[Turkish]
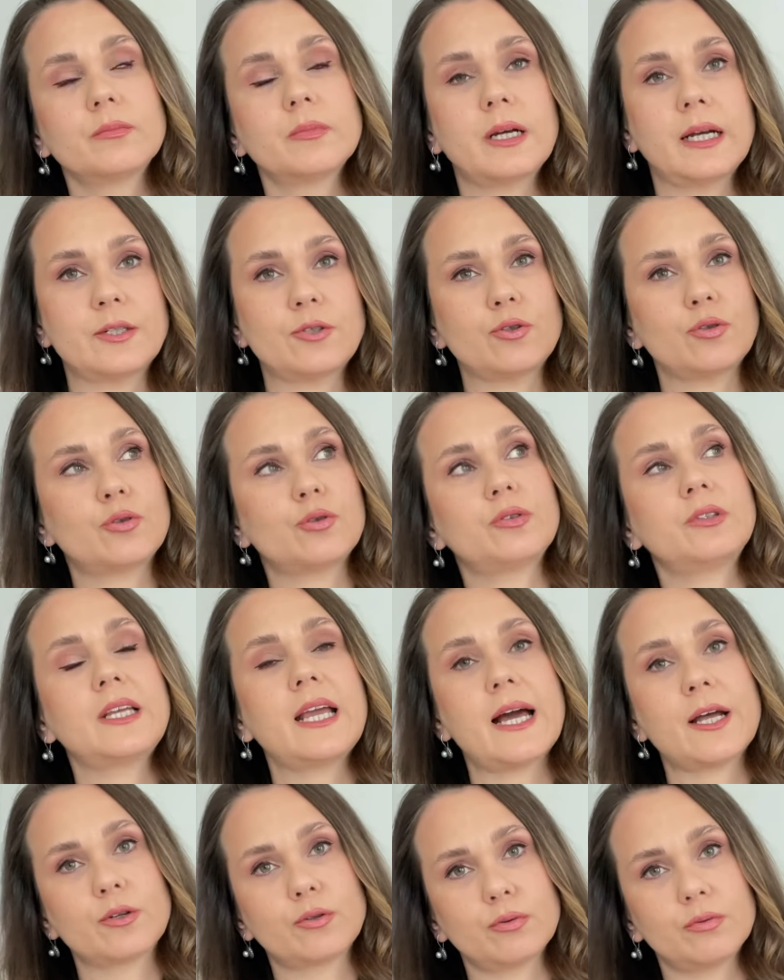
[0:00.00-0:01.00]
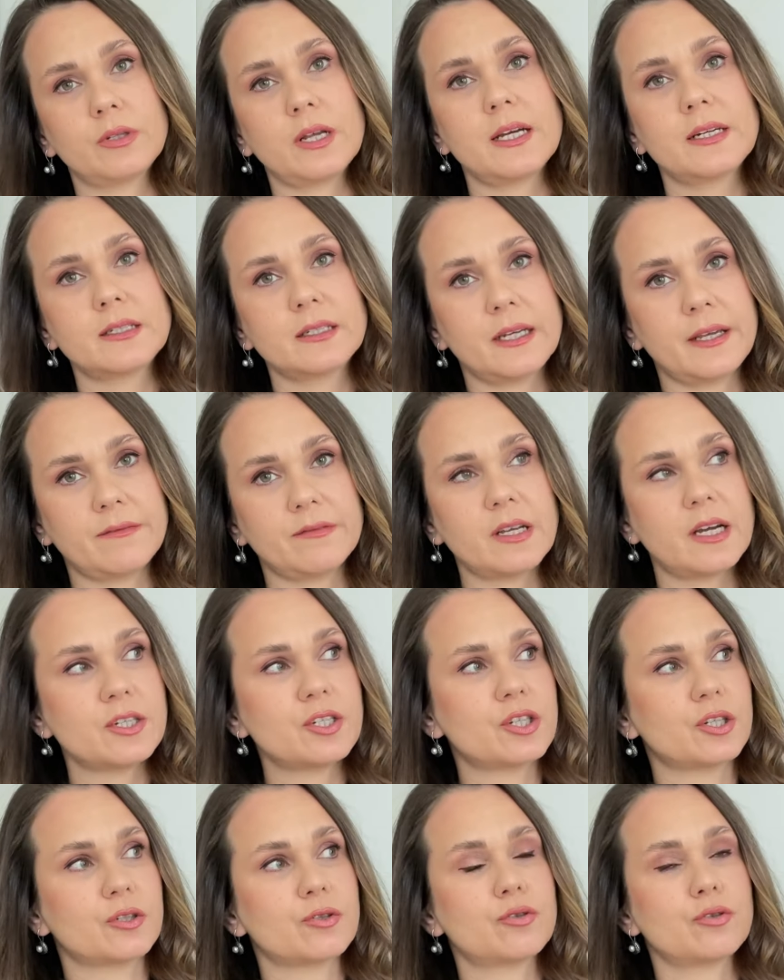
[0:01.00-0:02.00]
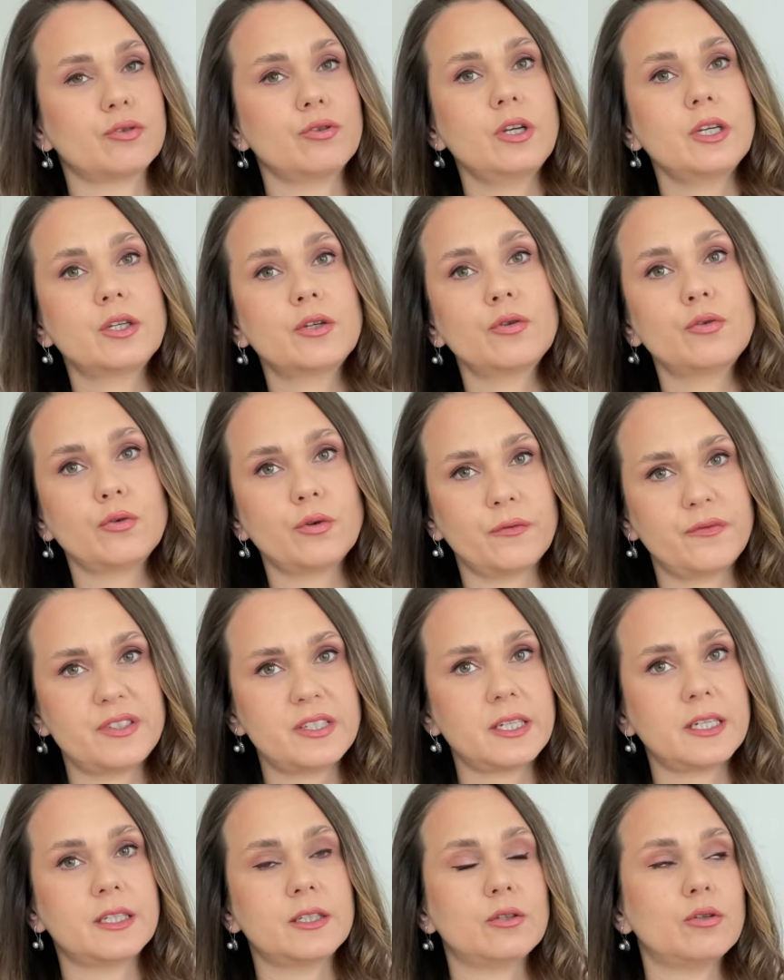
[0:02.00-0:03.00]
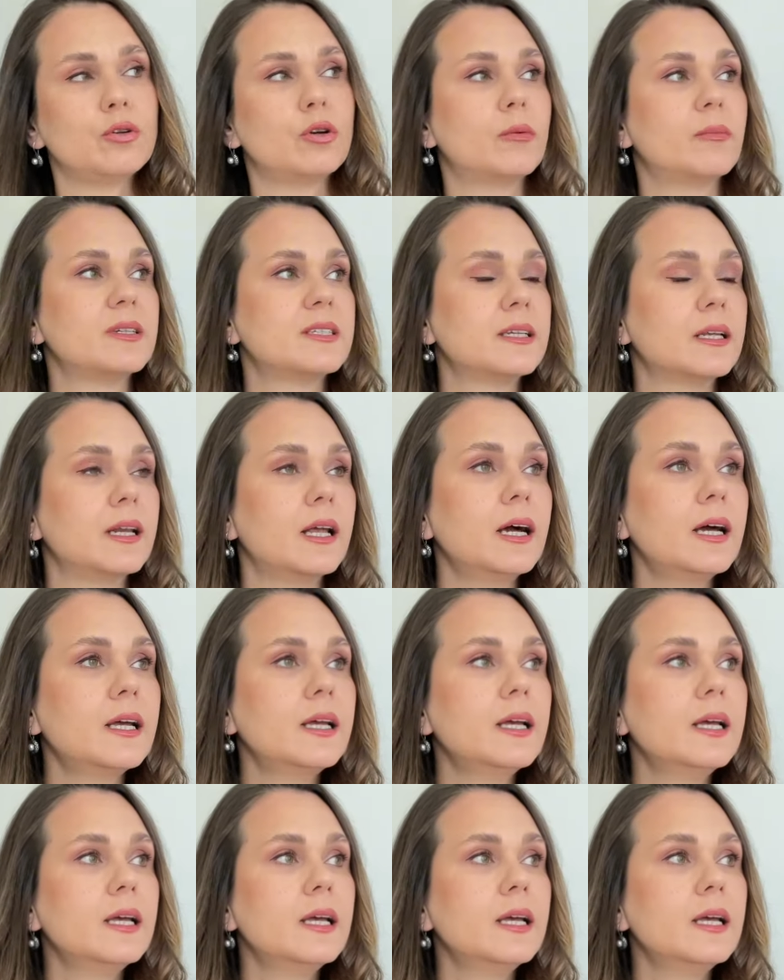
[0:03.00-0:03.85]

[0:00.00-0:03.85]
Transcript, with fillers: Yani çünkü diğer günler evden çalışılıyor. 2 gün ofise gidiliyor mesela.